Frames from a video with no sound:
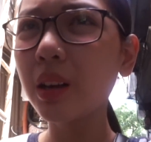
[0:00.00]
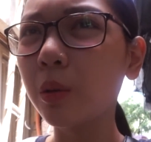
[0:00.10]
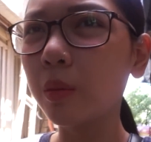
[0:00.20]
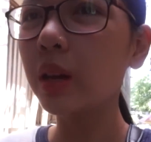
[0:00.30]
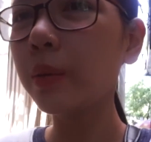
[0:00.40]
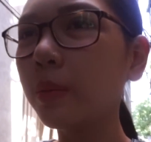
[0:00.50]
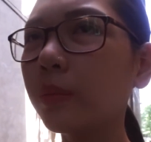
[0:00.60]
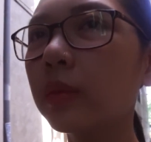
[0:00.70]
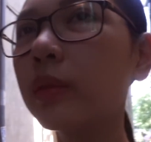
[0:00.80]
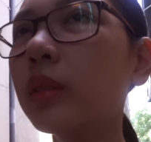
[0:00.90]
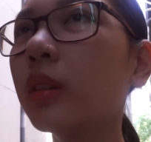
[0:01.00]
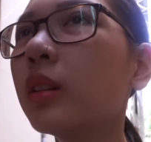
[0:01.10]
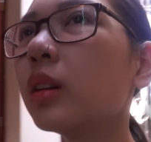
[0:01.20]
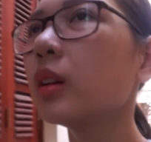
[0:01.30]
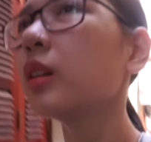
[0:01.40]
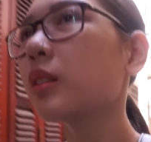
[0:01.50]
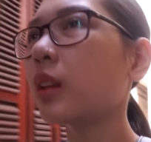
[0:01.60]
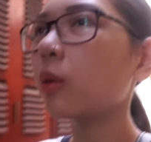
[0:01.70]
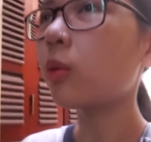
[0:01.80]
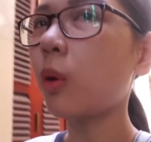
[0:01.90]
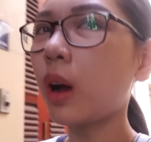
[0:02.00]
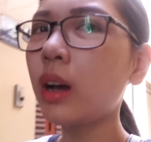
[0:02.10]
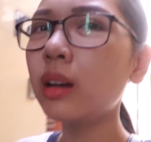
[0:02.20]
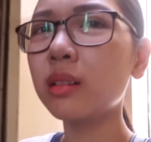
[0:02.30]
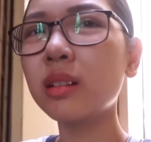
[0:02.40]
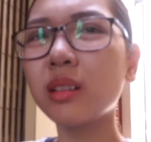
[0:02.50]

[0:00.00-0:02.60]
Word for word: kinh khủng khiếp. Nắng quá.